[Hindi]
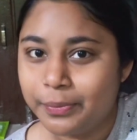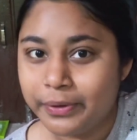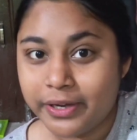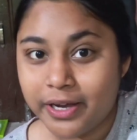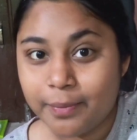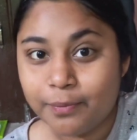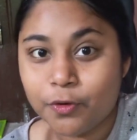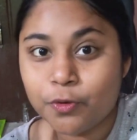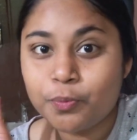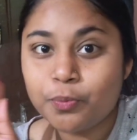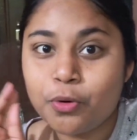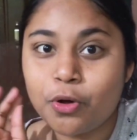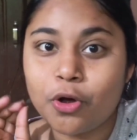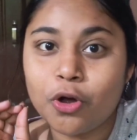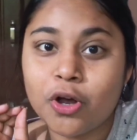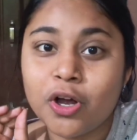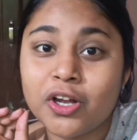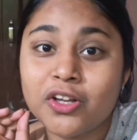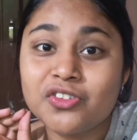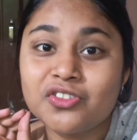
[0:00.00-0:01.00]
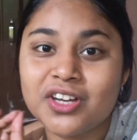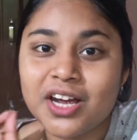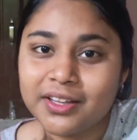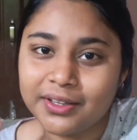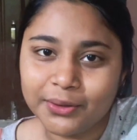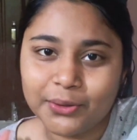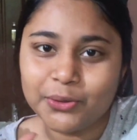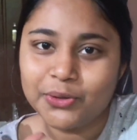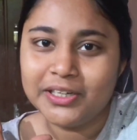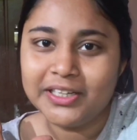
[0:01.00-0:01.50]
अभी हम लोग बहुत
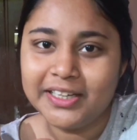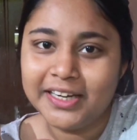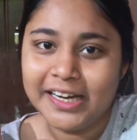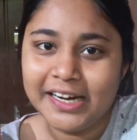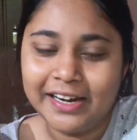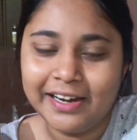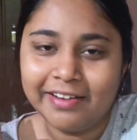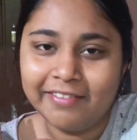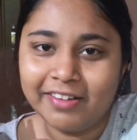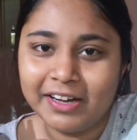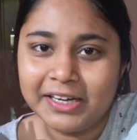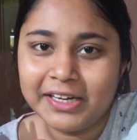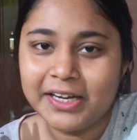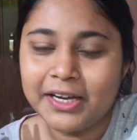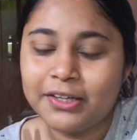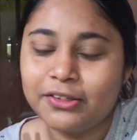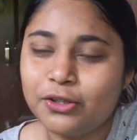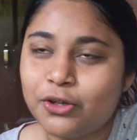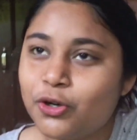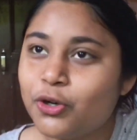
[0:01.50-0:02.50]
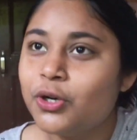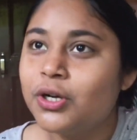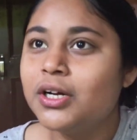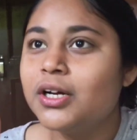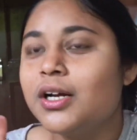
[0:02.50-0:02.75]
ज़्यादा होली खेलने वाले हैं तो